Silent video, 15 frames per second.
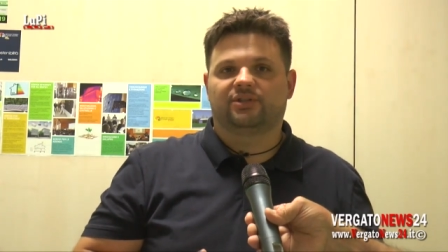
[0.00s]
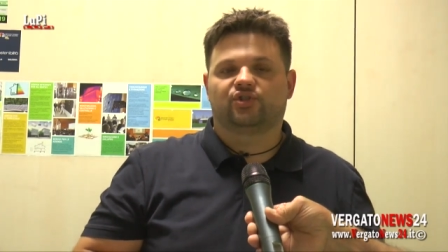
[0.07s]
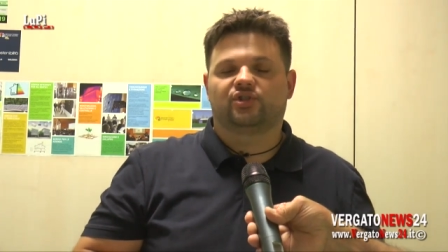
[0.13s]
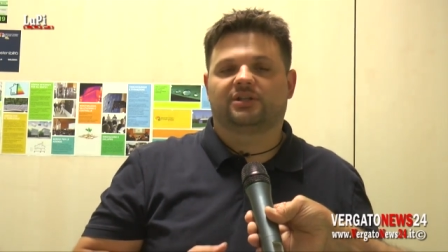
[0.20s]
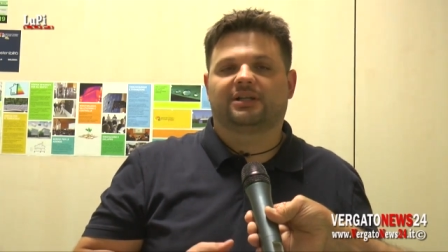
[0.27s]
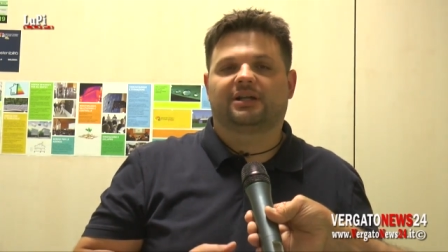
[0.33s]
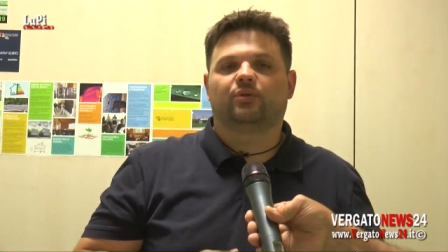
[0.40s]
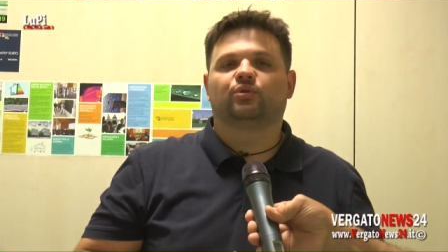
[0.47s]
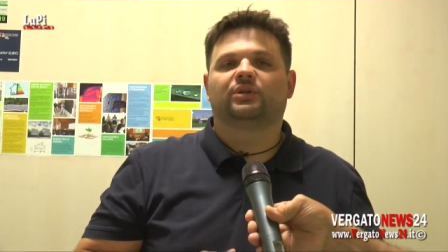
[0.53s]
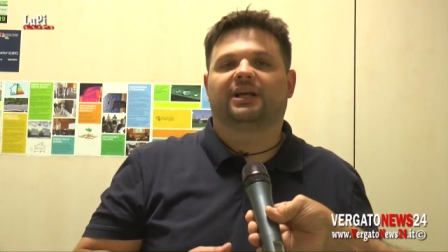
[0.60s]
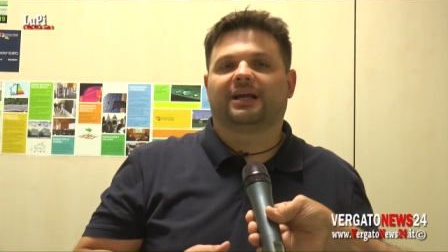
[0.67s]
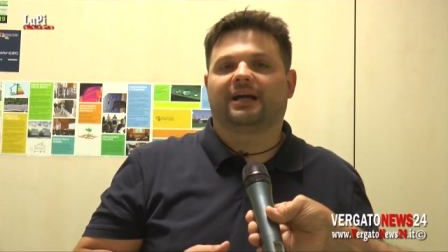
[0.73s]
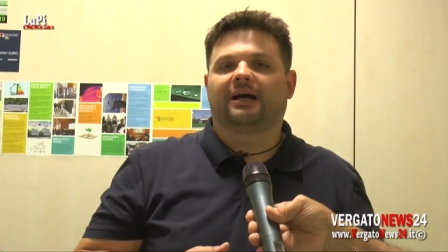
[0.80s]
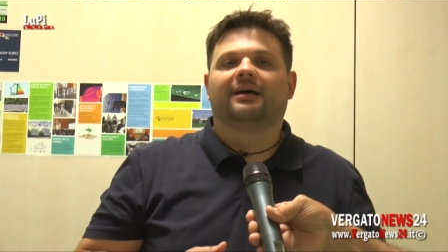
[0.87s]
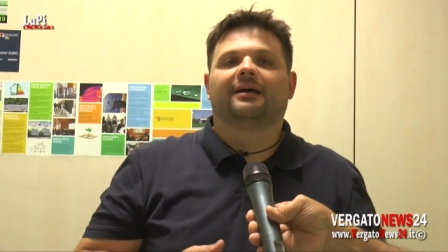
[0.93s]
eccetera,
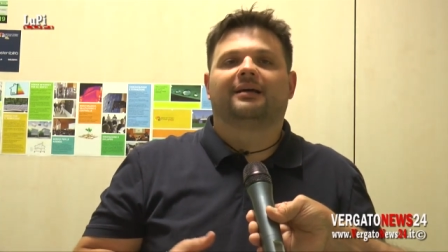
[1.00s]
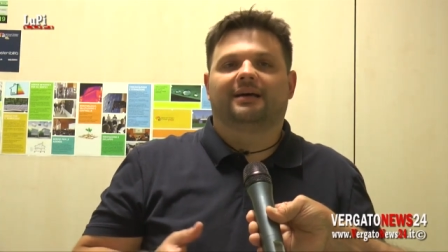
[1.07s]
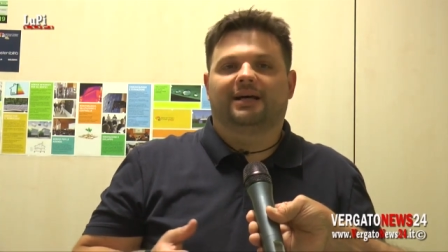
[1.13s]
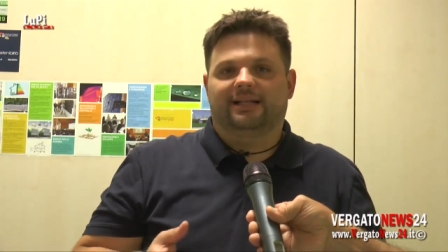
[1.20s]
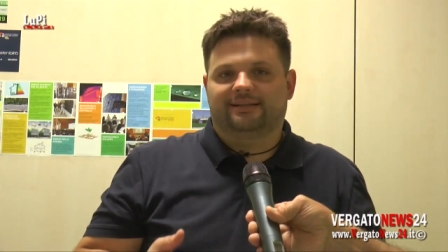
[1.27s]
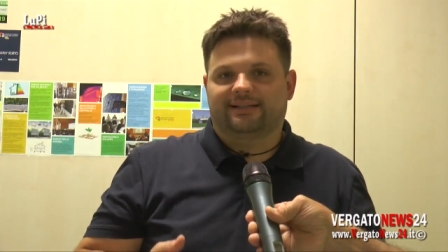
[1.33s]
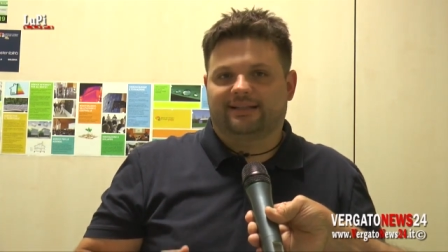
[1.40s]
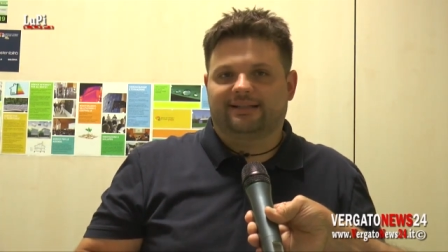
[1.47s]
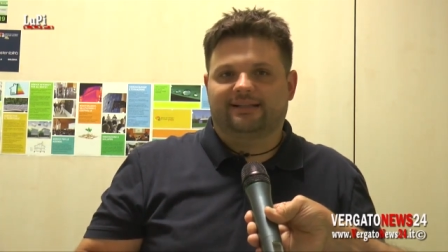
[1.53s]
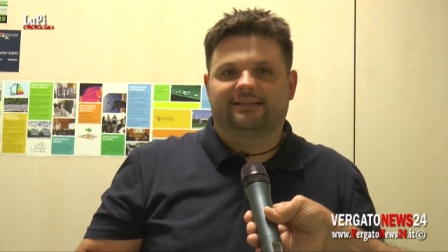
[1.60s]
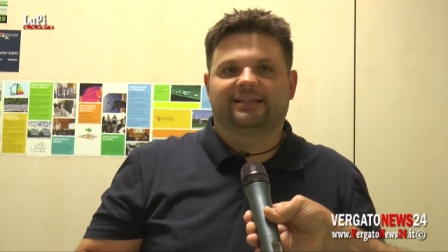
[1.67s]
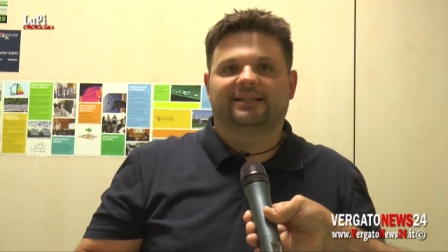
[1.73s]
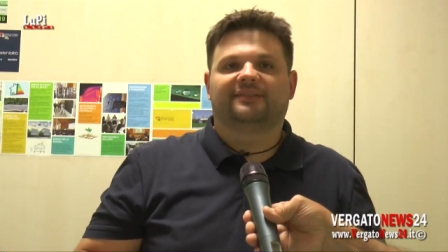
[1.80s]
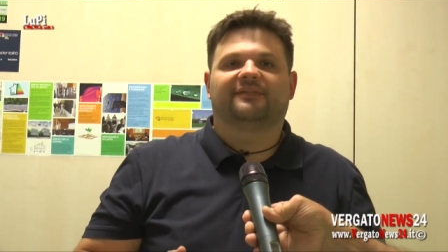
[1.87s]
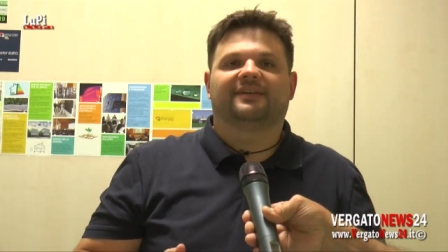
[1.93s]
l'unica
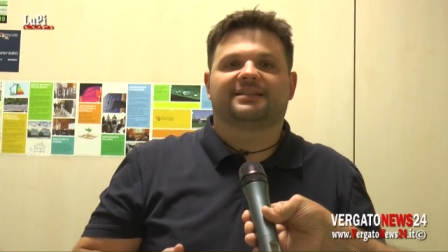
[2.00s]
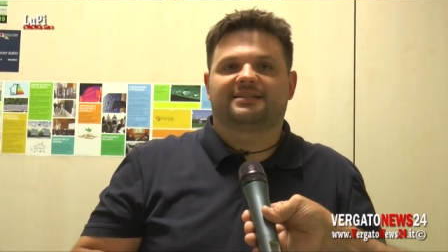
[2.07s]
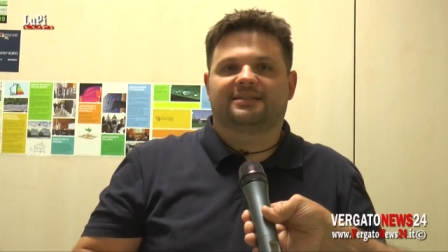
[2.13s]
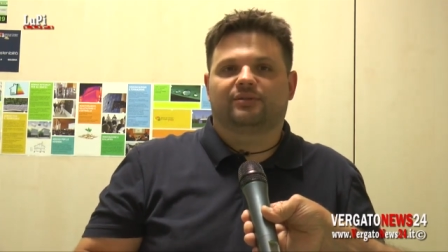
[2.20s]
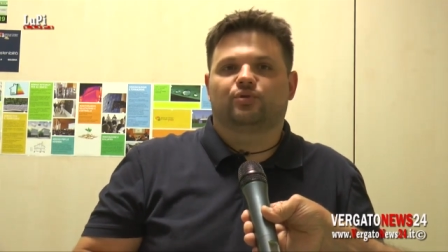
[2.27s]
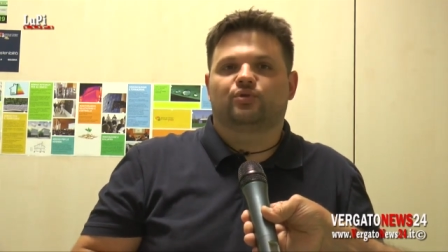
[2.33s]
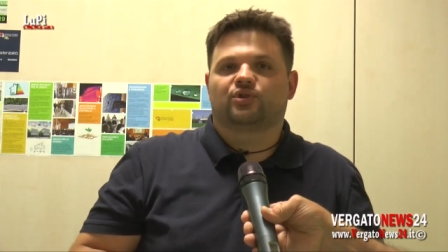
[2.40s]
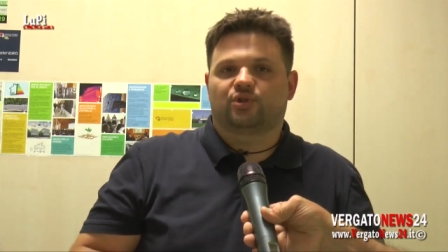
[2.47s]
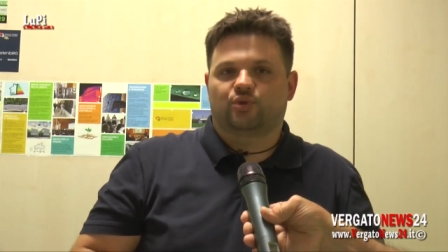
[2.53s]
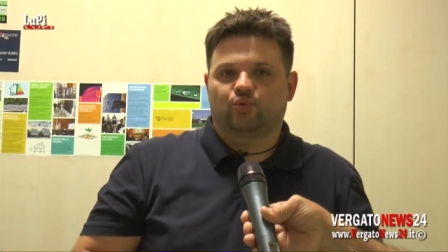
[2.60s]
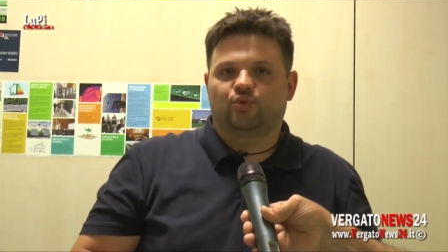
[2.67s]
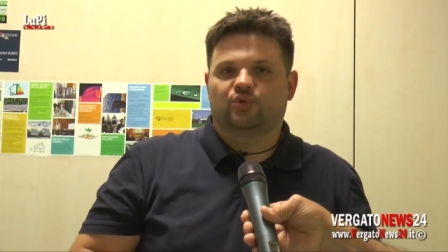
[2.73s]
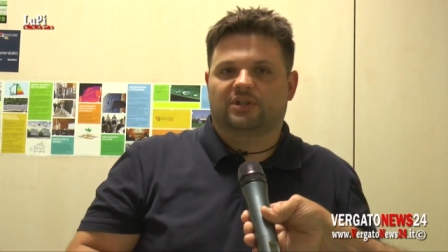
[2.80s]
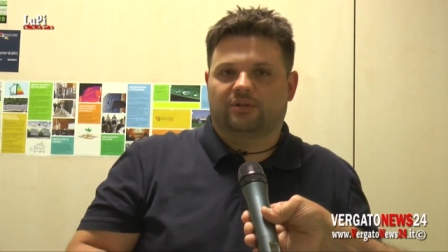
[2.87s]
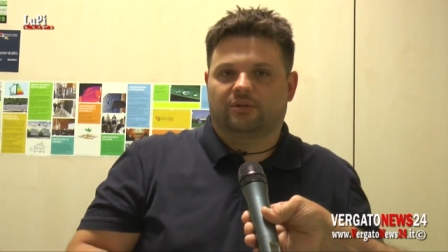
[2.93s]
alternativa se non si
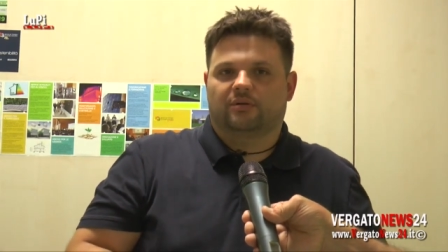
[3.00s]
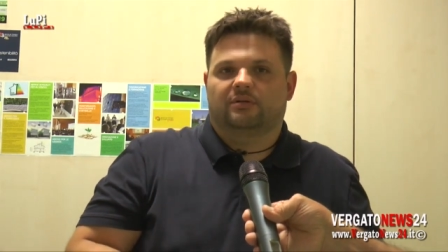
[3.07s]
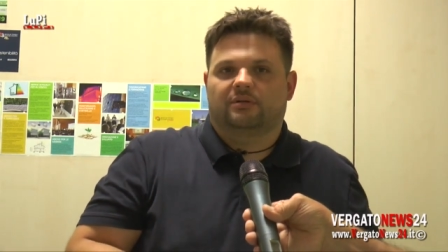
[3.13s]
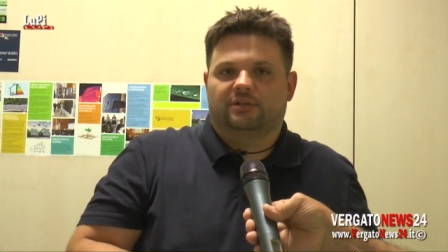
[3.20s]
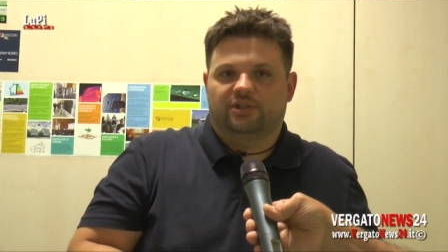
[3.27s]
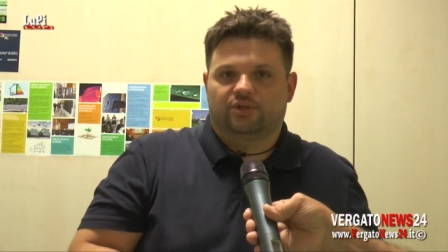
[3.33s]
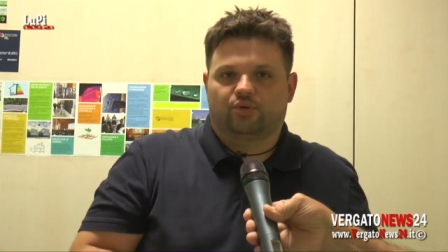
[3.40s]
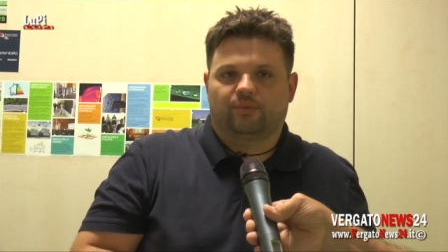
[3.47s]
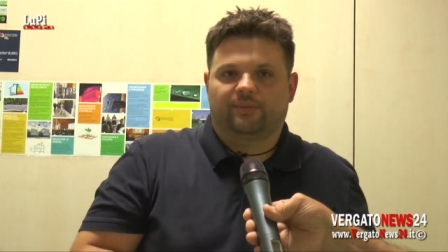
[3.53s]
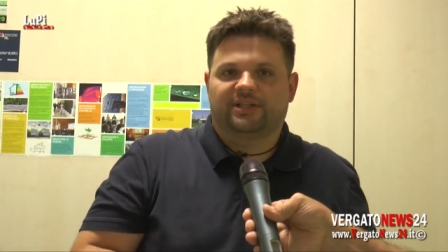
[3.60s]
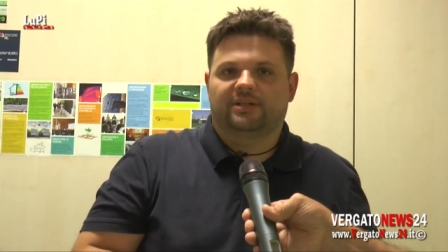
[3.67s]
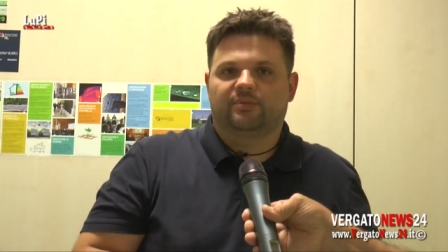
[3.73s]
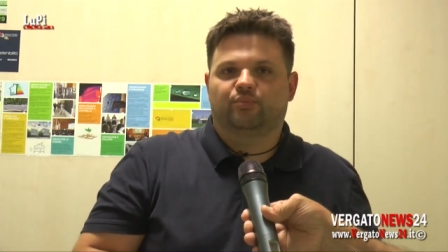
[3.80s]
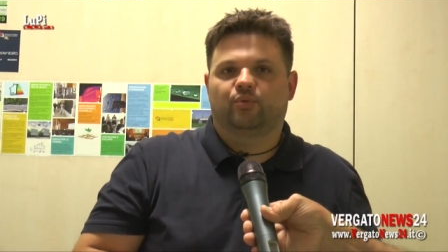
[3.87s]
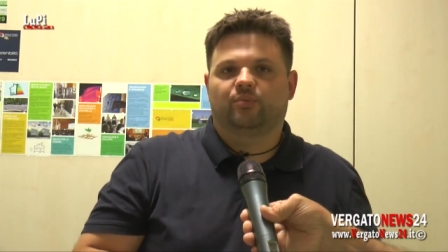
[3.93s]
usano gli
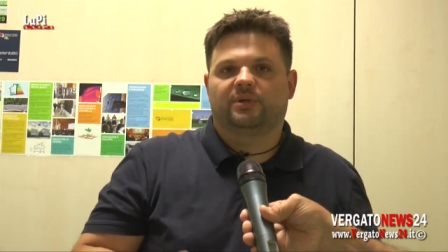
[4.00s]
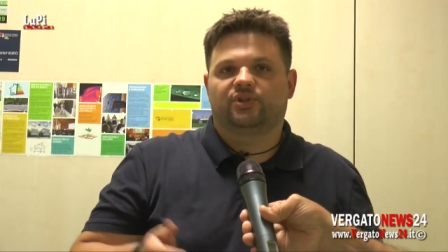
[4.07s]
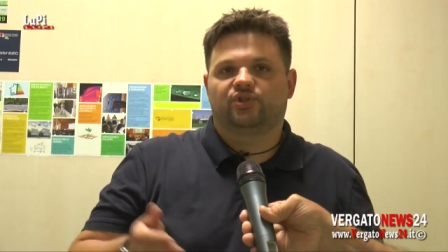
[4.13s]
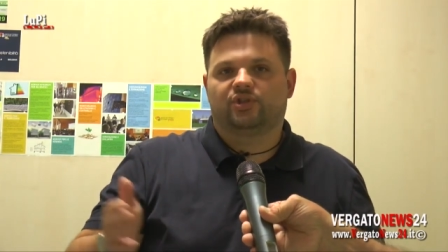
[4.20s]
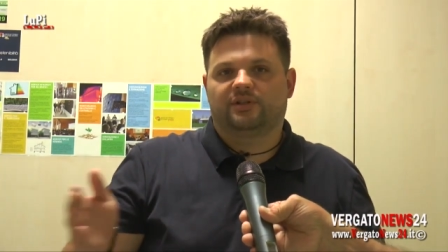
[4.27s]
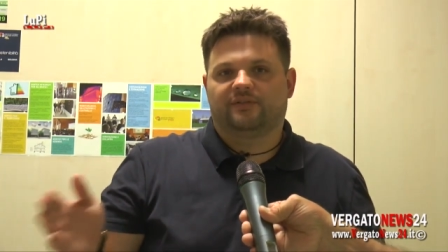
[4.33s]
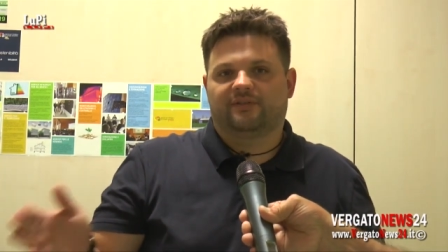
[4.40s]
strumenti pubblici